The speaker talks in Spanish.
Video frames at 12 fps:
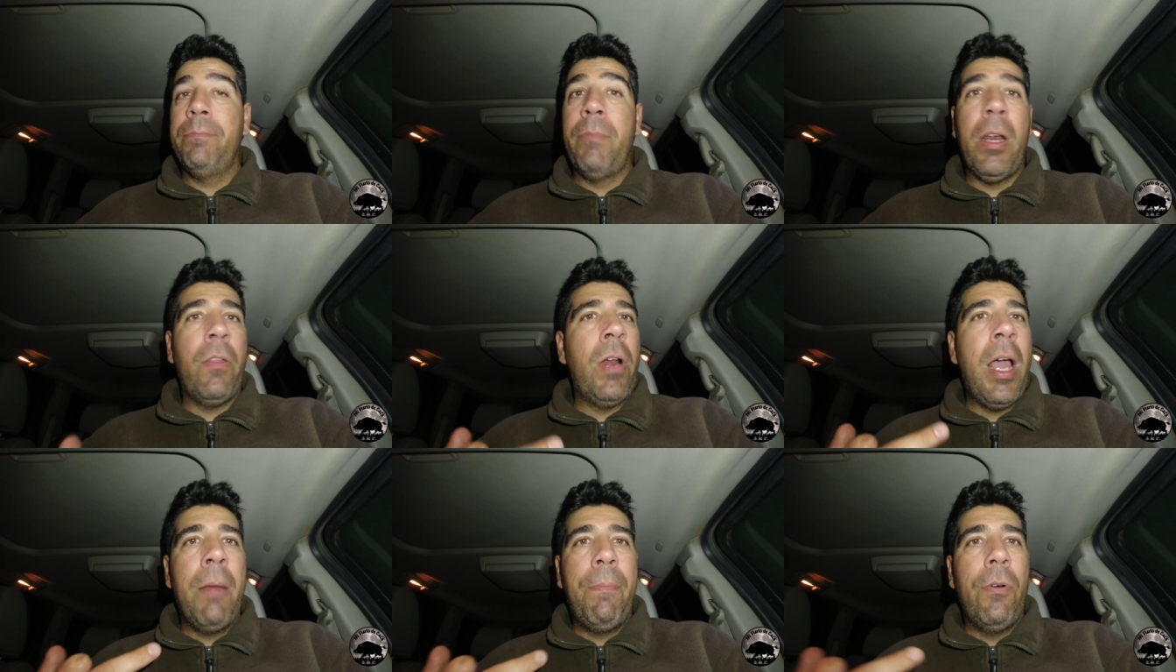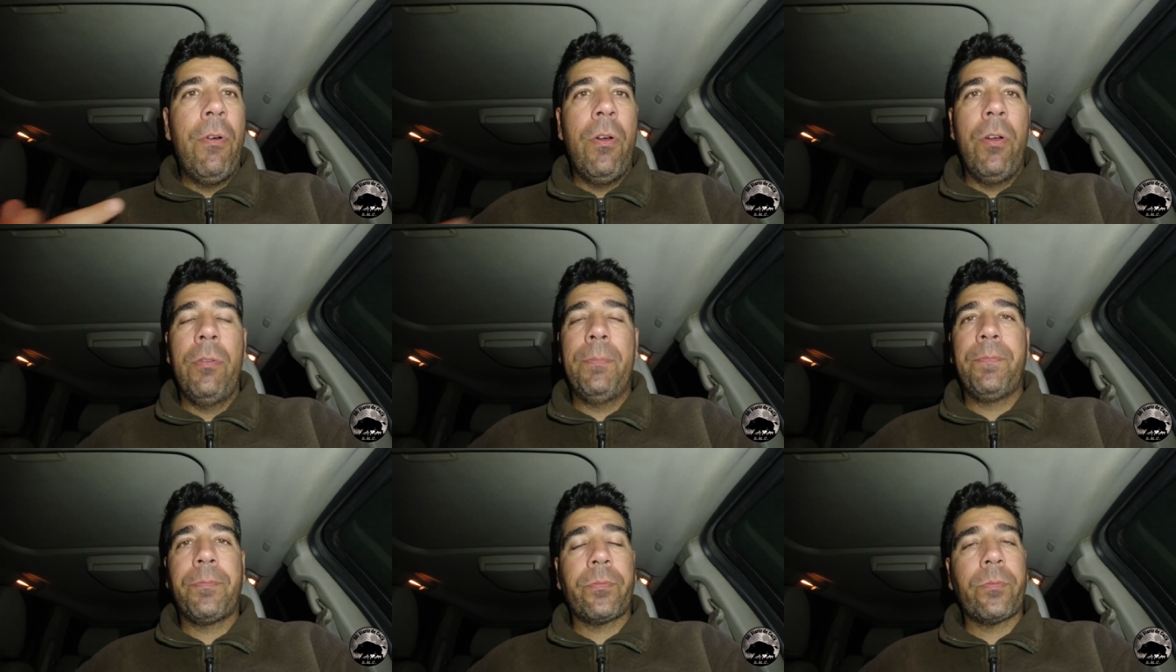Perdonar por,
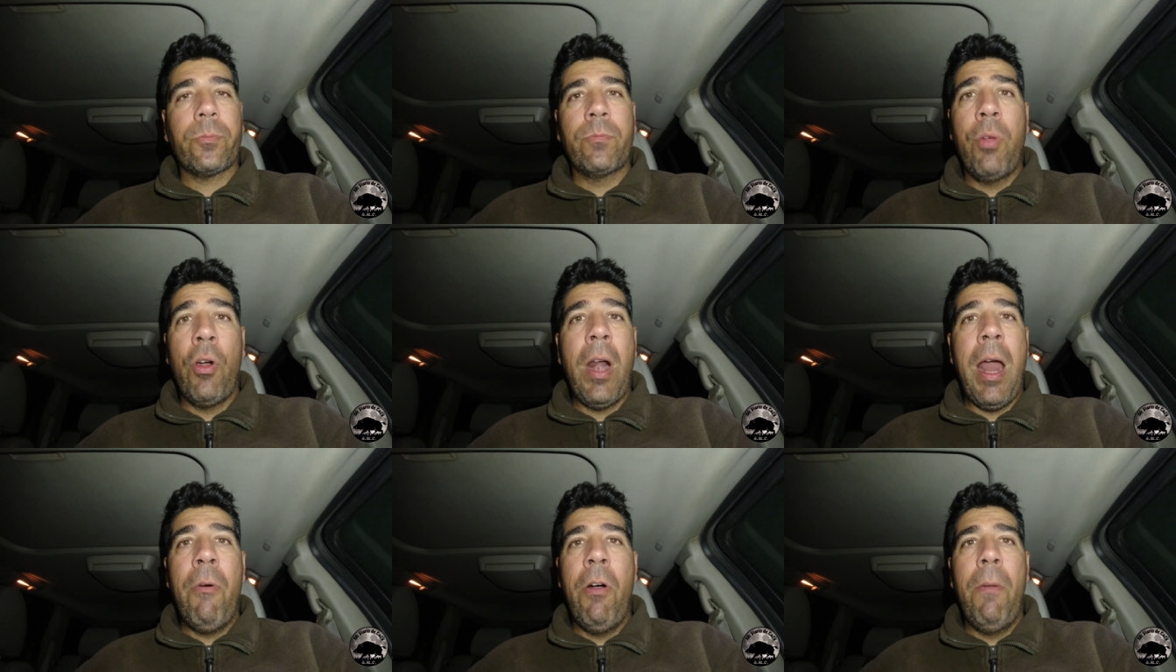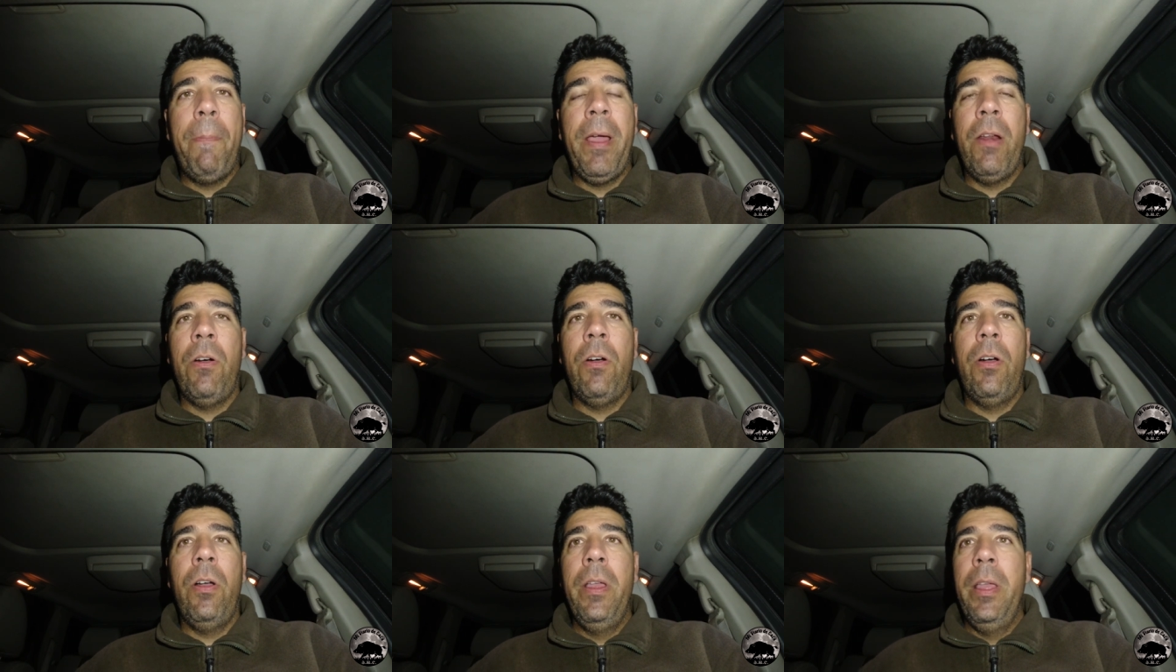por la voz,
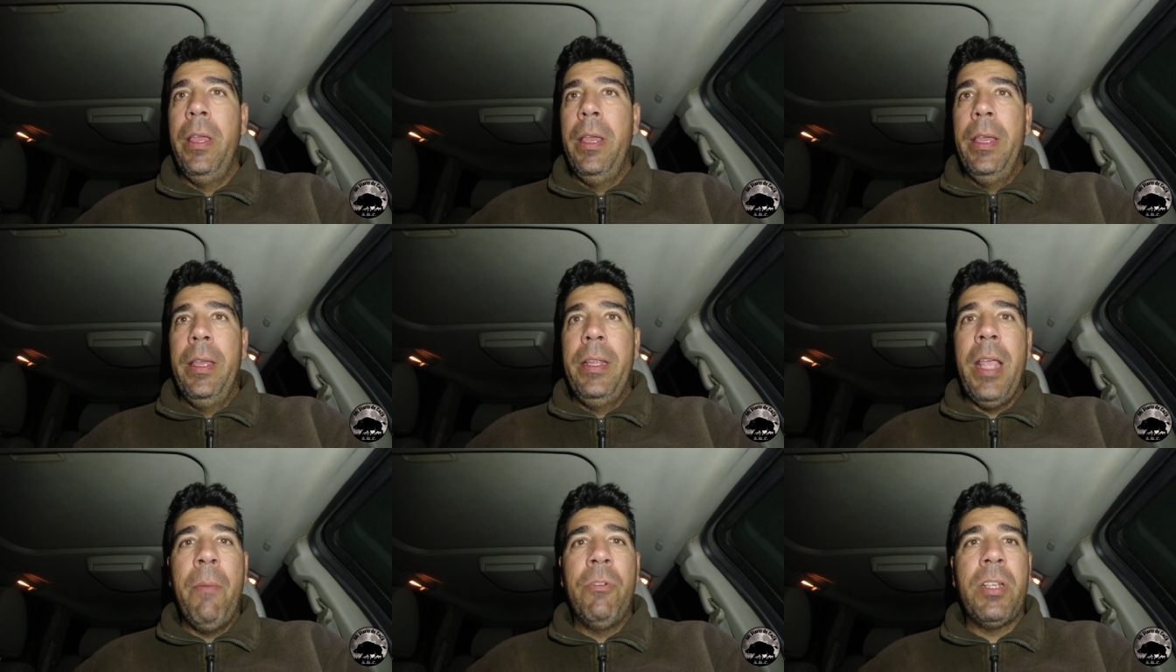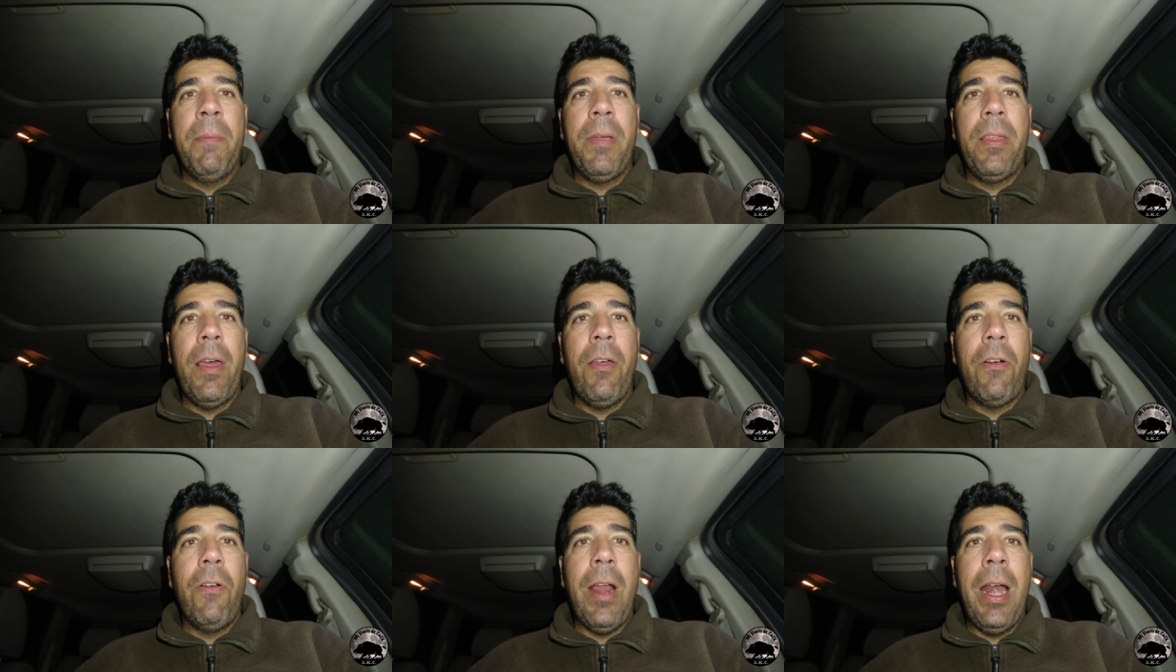pero ya hemos
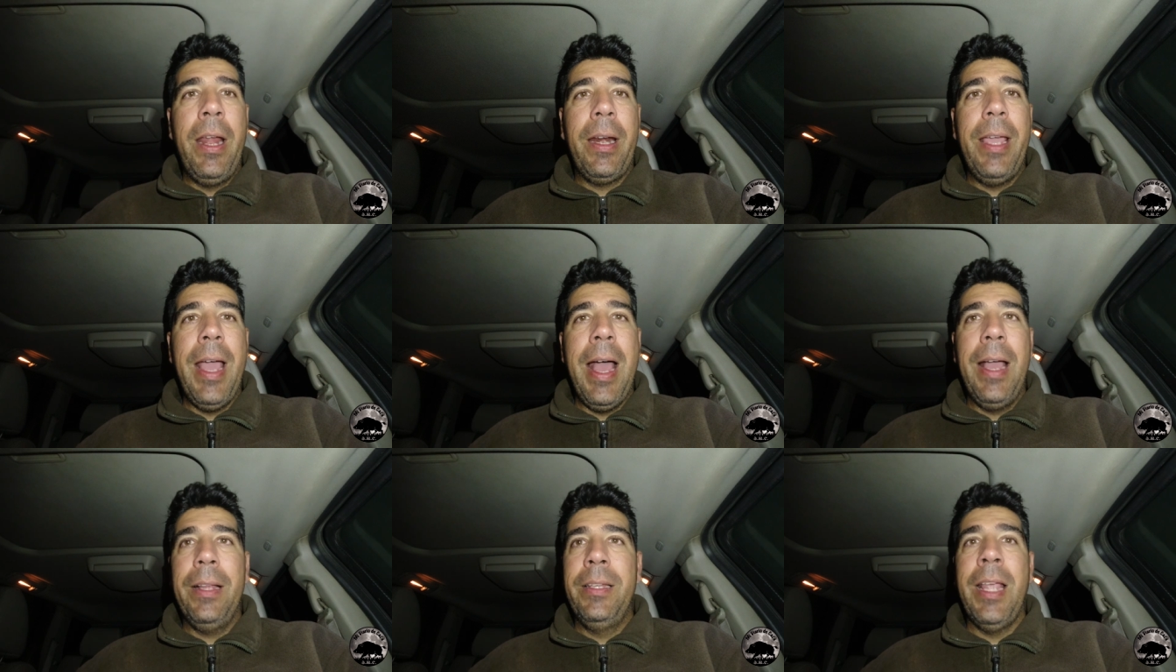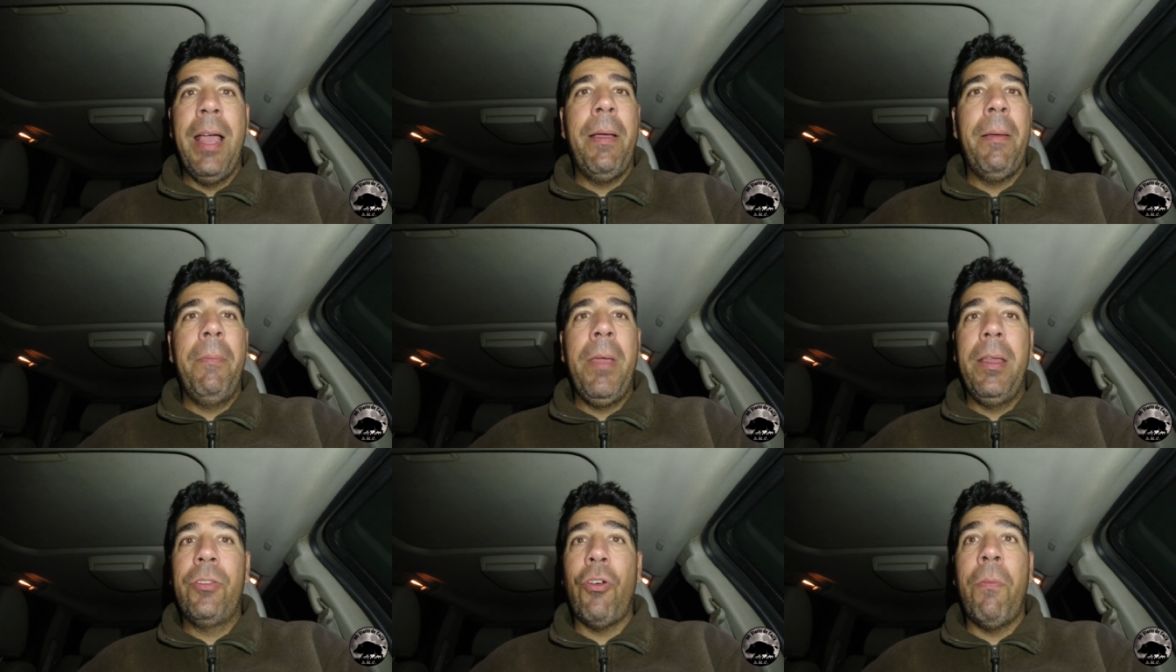empezado con la alergia, ya
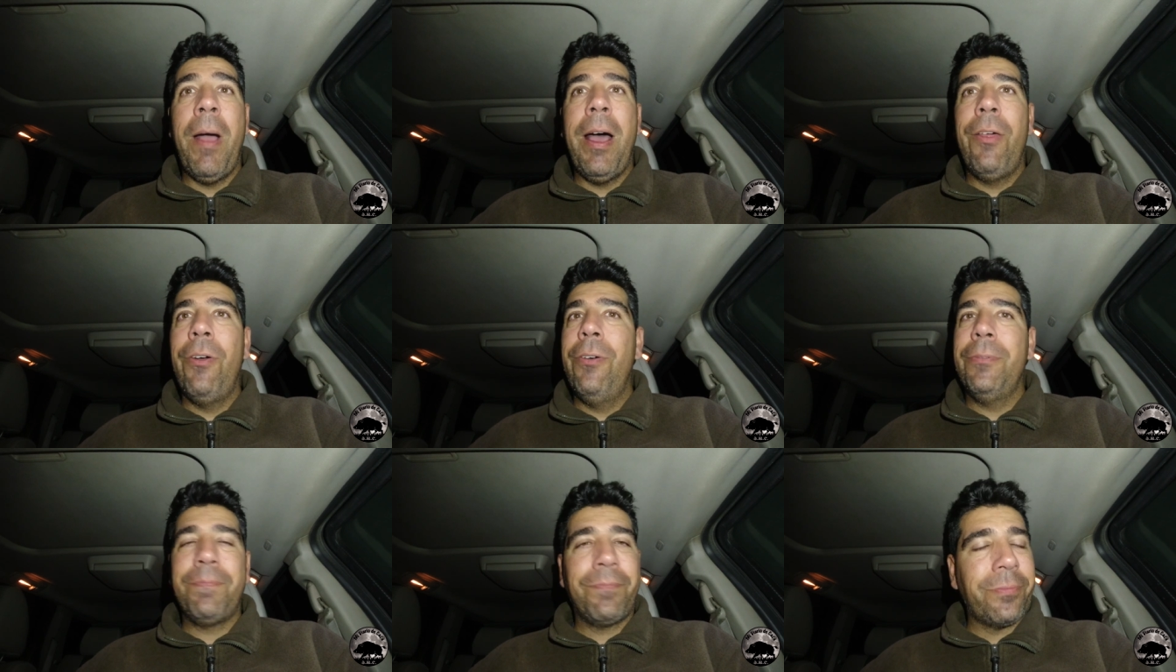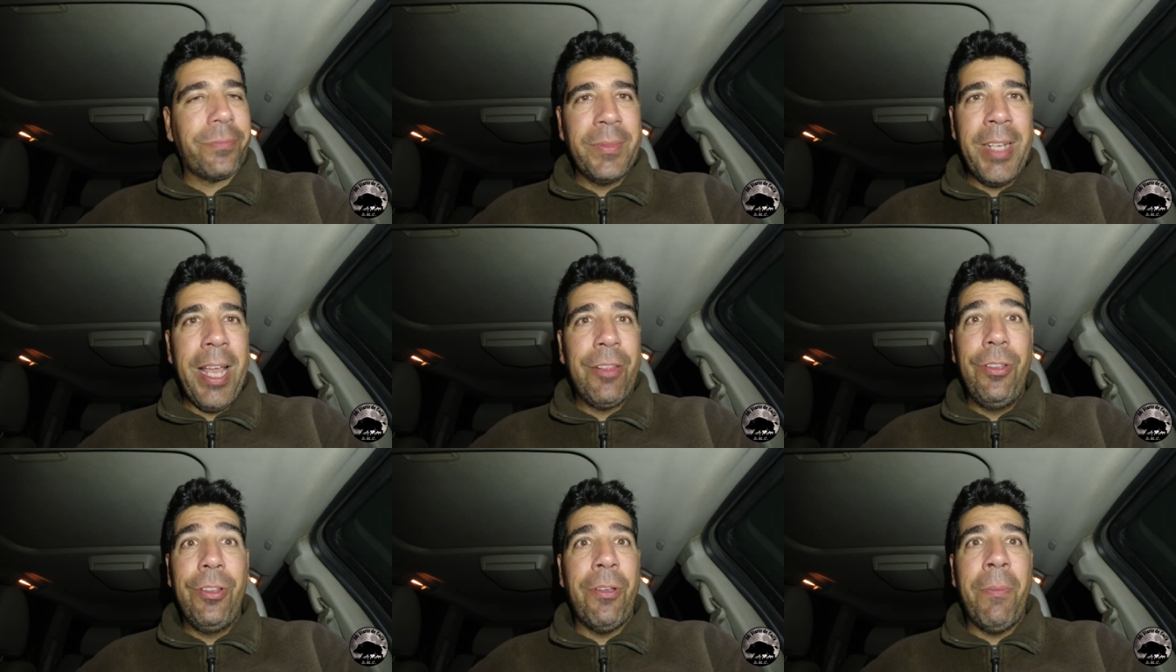me he tomado, ya
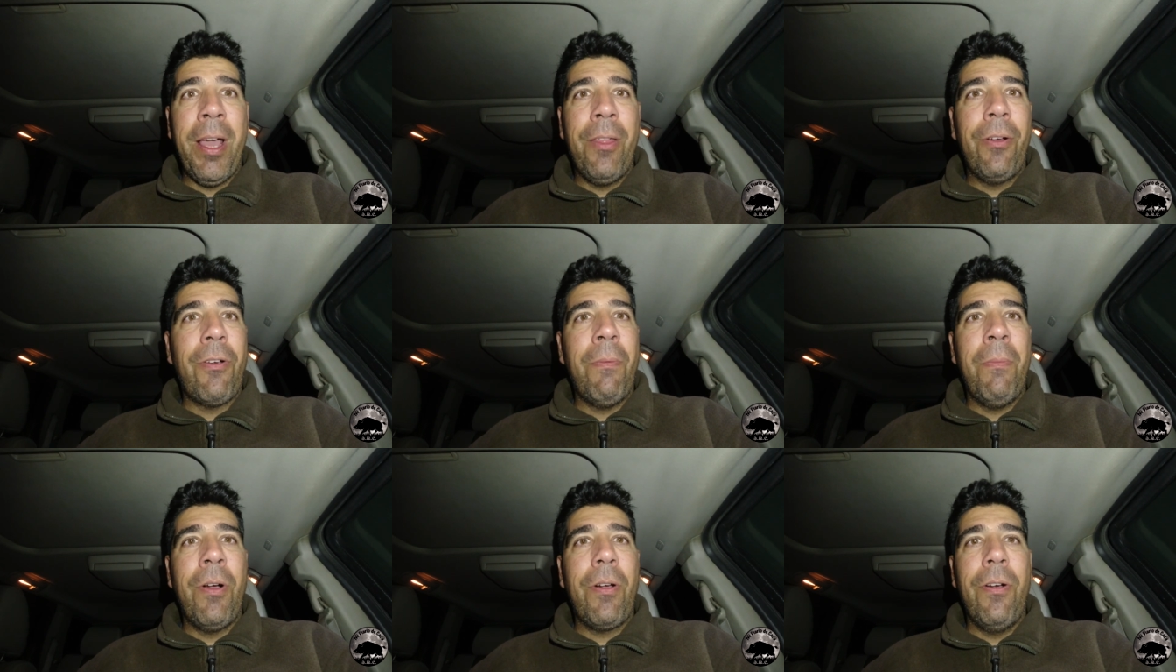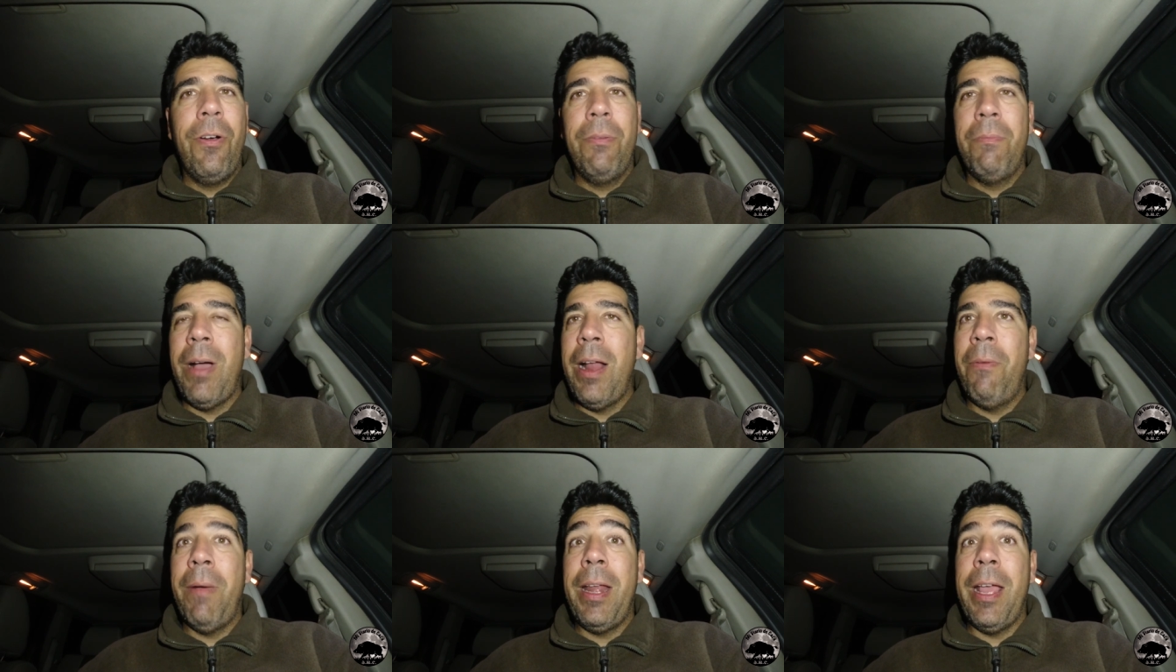estoy tomado con moco,
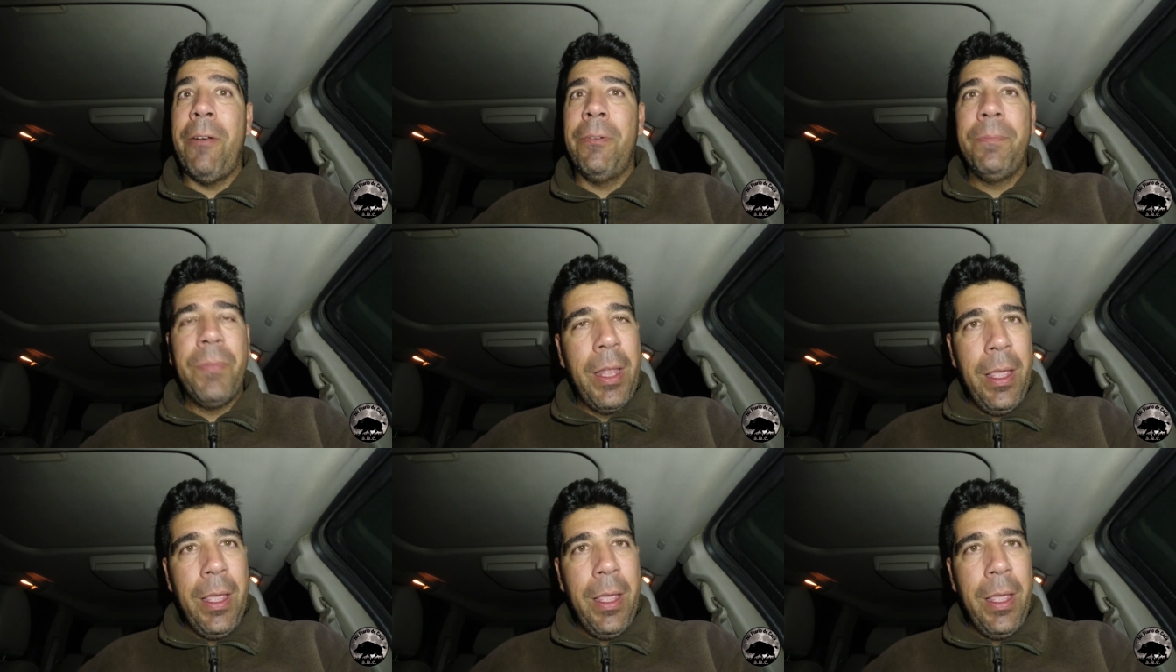malo Mariano.